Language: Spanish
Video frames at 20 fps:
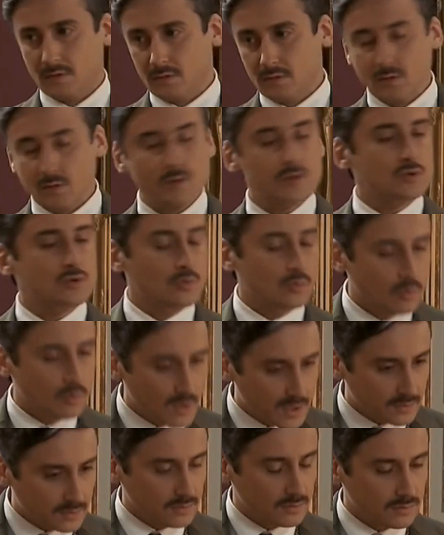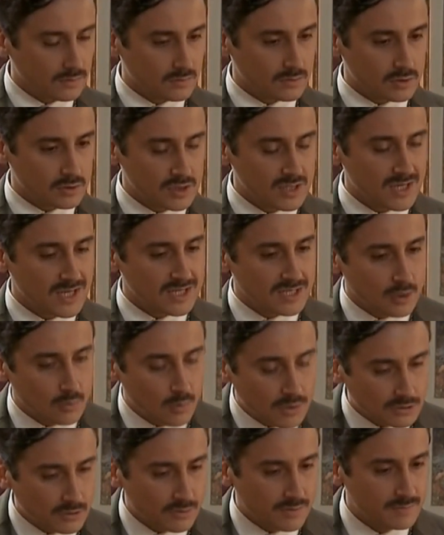No es su cuarto, Rosina, es el
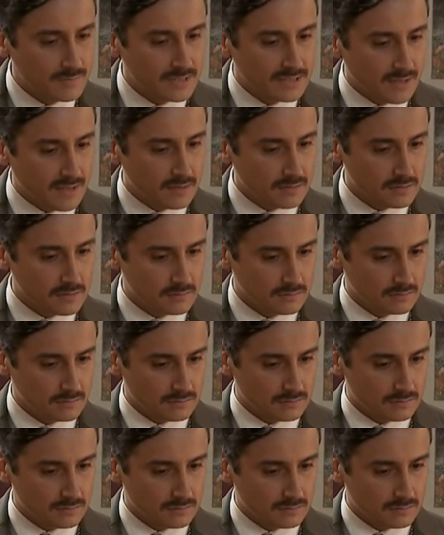cuarto de invitados.